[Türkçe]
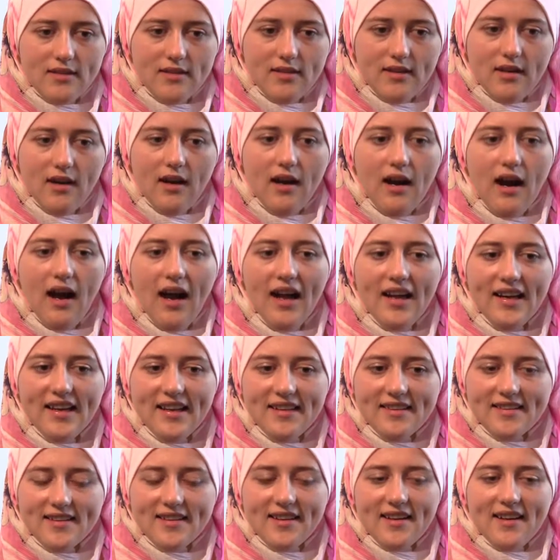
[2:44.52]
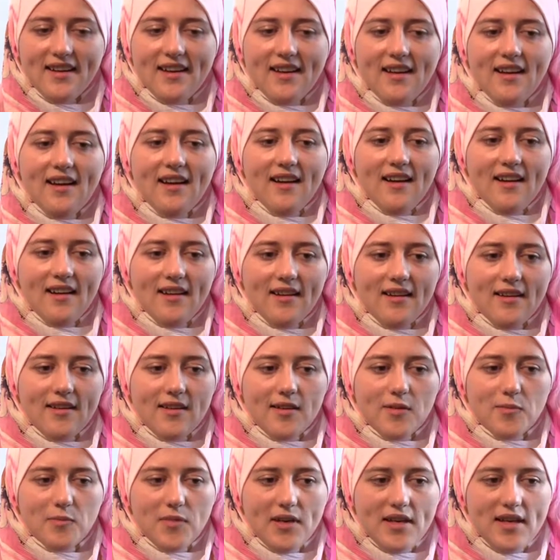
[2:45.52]
Kafamda bir sürü soru
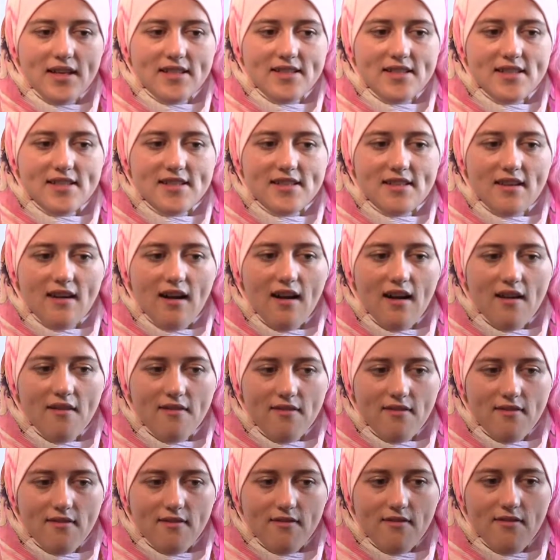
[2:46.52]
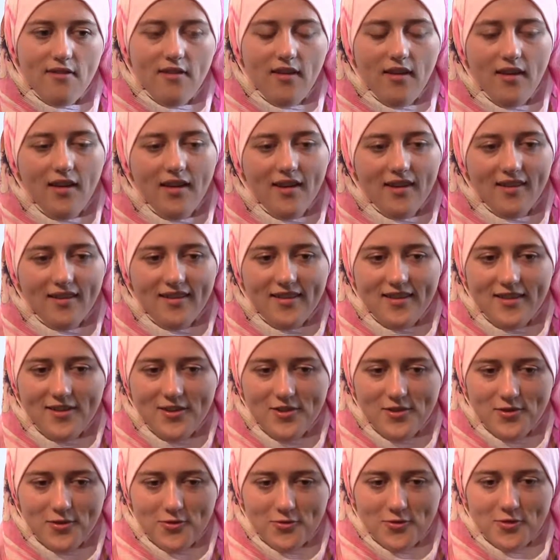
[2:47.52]
işareti oluştu. Sormak
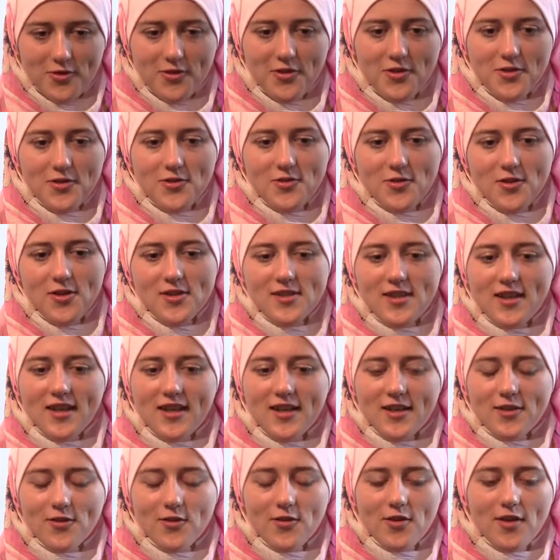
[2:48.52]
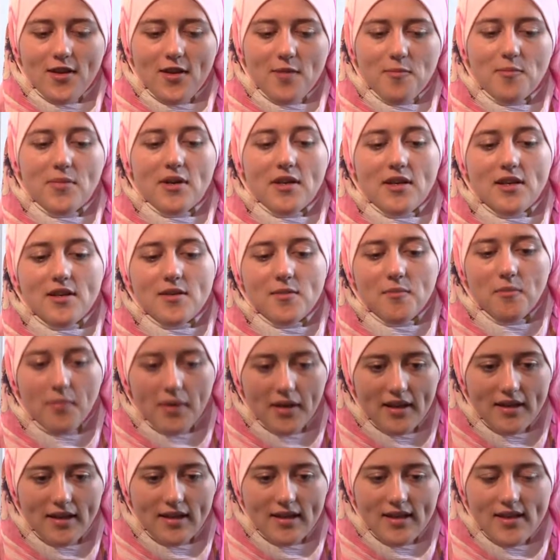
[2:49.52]
istediklerimi çevremdeki Müslüman
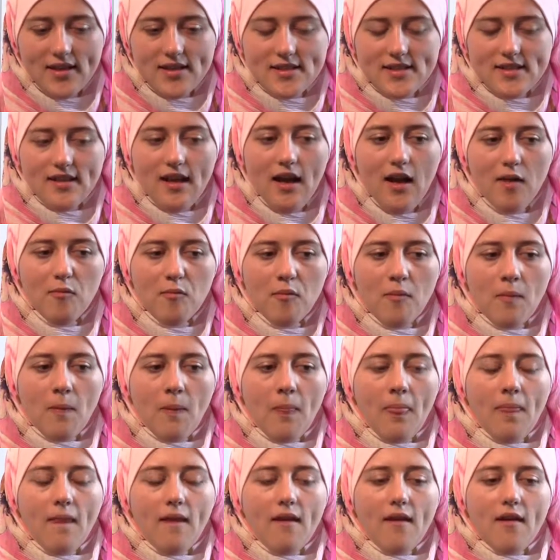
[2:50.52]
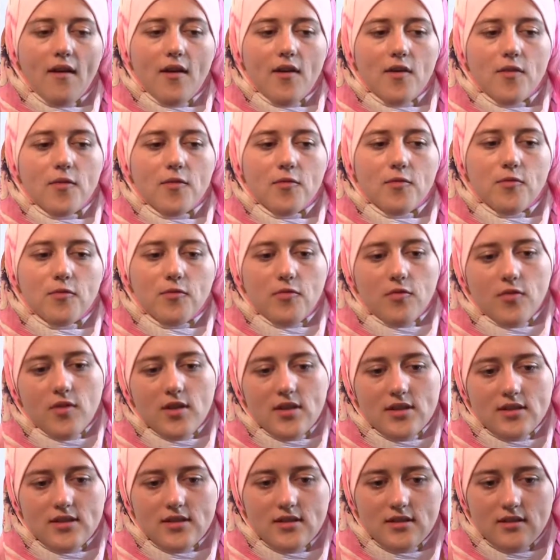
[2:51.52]
kardeşlere sormaya başladım.
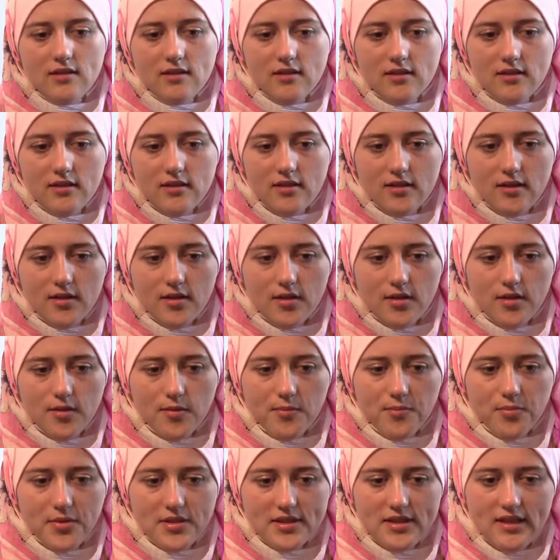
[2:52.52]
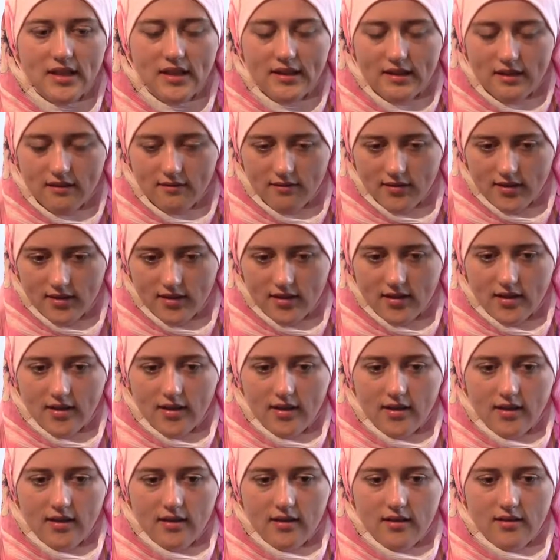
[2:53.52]
Kardeşim Halit, ablam
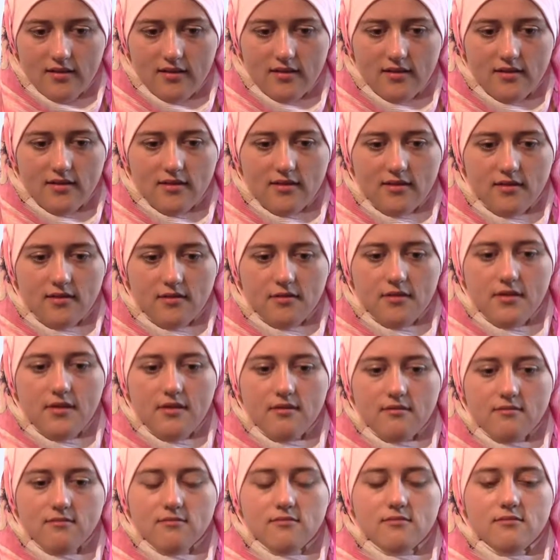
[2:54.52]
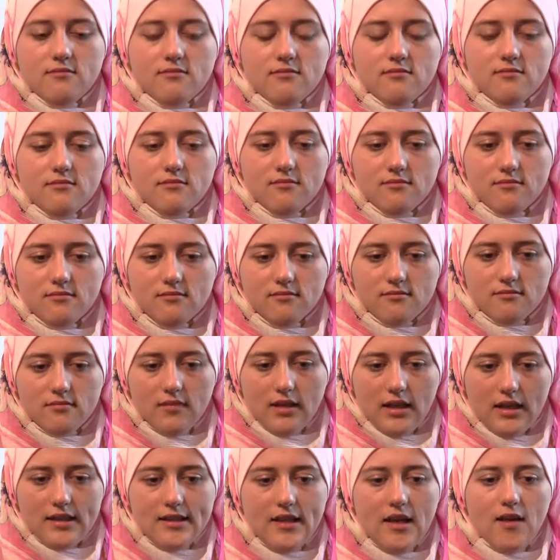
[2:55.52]
Vira ve önceden İslamiyet'i kabul
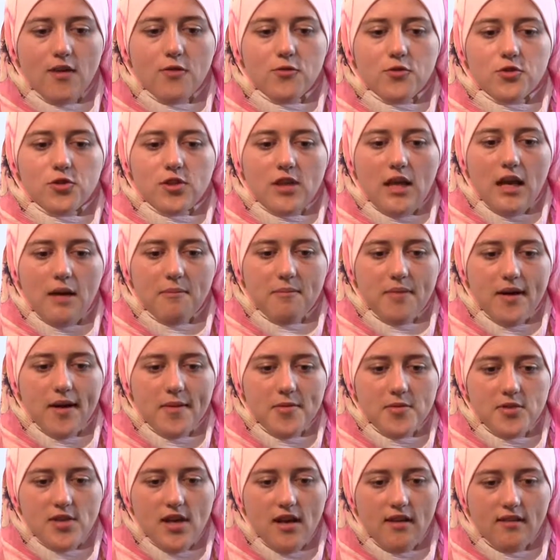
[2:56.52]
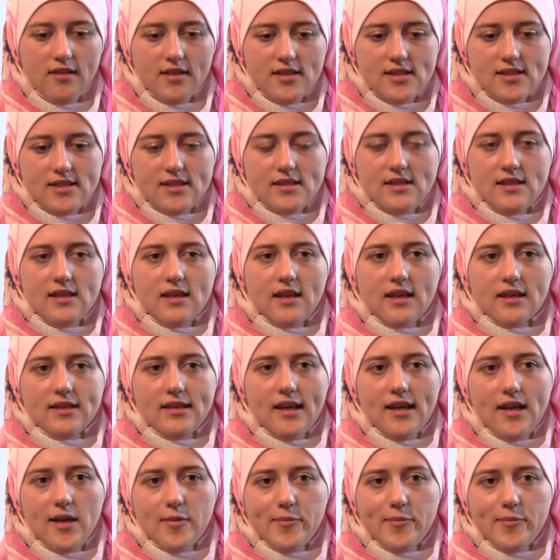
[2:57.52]
etmiş diğer ablalar ve kardeşler